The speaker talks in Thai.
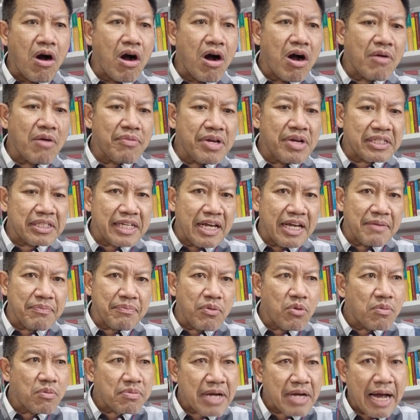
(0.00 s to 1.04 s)
องวิ่งเต้น
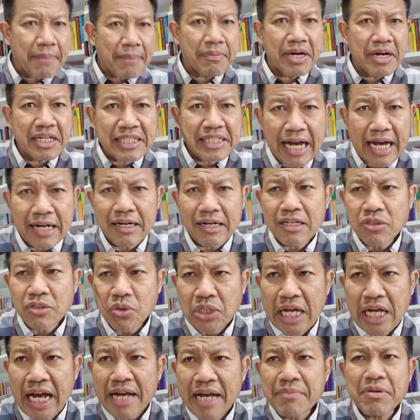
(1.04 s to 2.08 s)
ผู้กำกับอะไรต่างและ
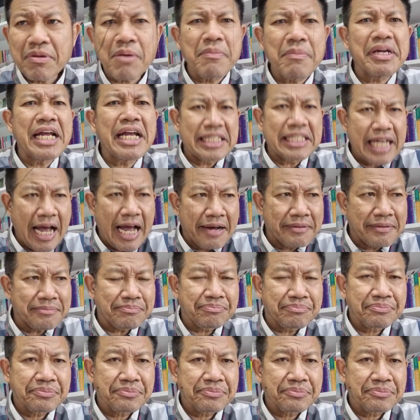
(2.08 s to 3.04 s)
สุดท้ายมันก็ไม่ได้ตังค์